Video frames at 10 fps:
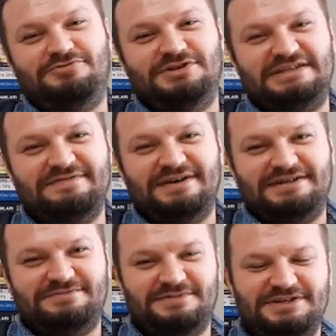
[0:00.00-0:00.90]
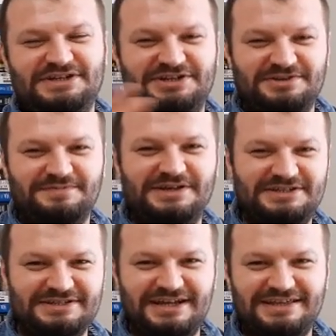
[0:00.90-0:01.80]
öncesi var. Şimdi şaşırtmak
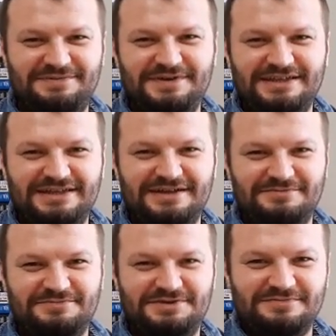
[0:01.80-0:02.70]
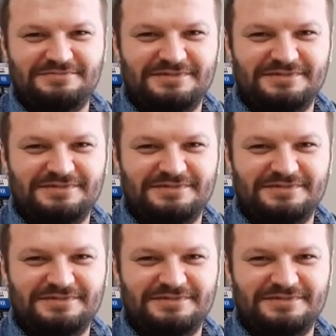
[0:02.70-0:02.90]
için dandik bir hediye almıştım.